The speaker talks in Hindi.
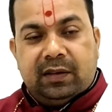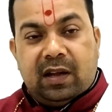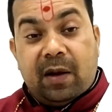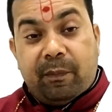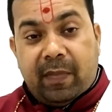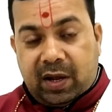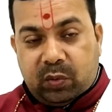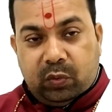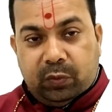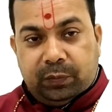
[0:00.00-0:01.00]
अपमान
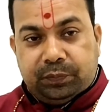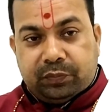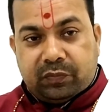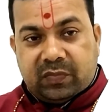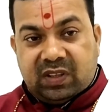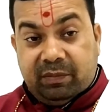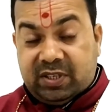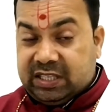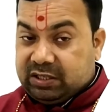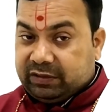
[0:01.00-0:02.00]
को
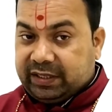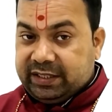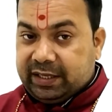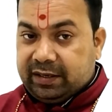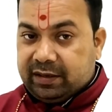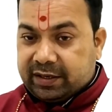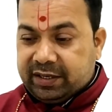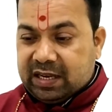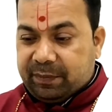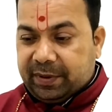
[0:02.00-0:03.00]
विशेष सावधानी
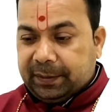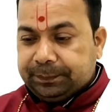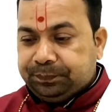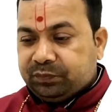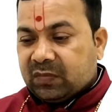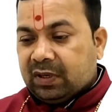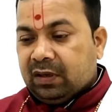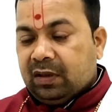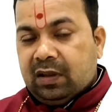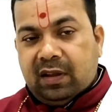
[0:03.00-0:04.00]
रखनी आपने
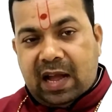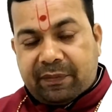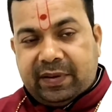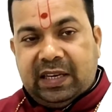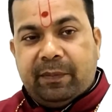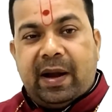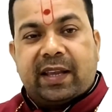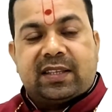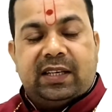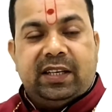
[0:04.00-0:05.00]
आपके लिए
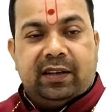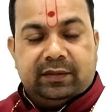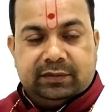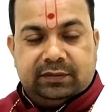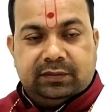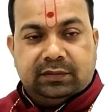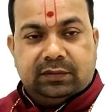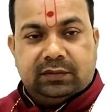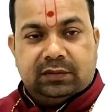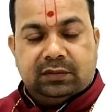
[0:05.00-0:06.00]
भाग्यशाली रंग
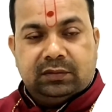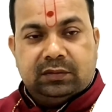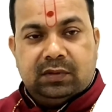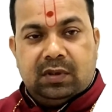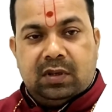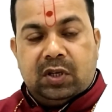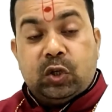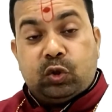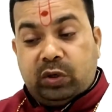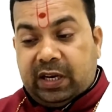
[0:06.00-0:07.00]

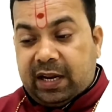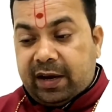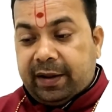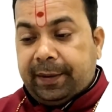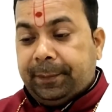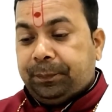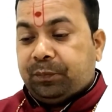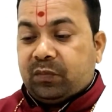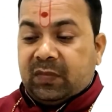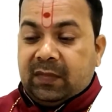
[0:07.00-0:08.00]
सुनहरा रंग है
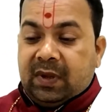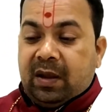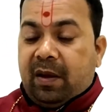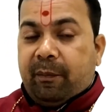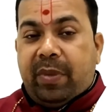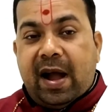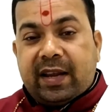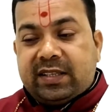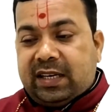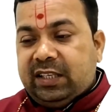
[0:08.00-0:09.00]

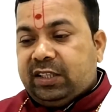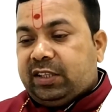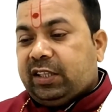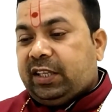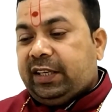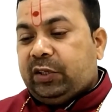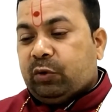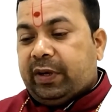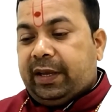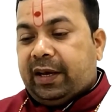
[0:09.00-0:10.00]
भाग्यशाली तिथि जो
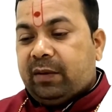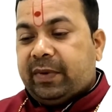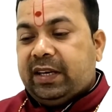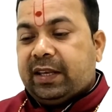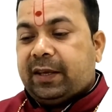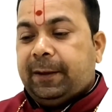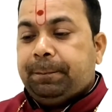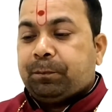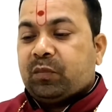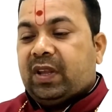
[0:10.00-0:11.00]
है हर महीने की
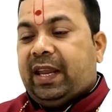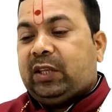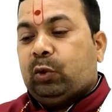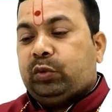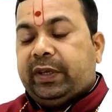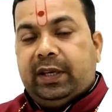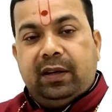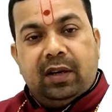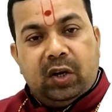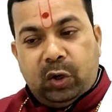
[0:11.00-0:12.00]
एक दो
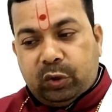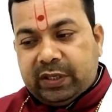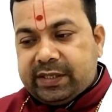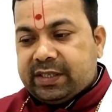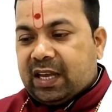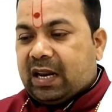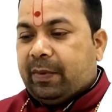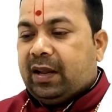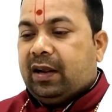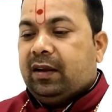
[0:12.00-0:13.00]
तीन नौ दस ग्यारह
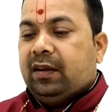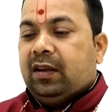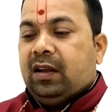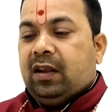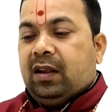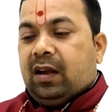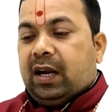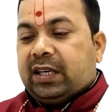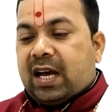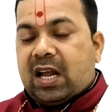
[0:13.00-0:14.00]
बारह
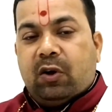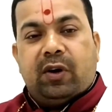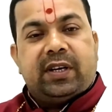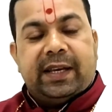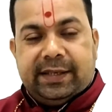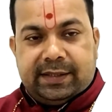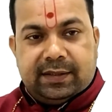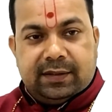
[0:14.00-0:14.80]
अठारह और अट्ठाईस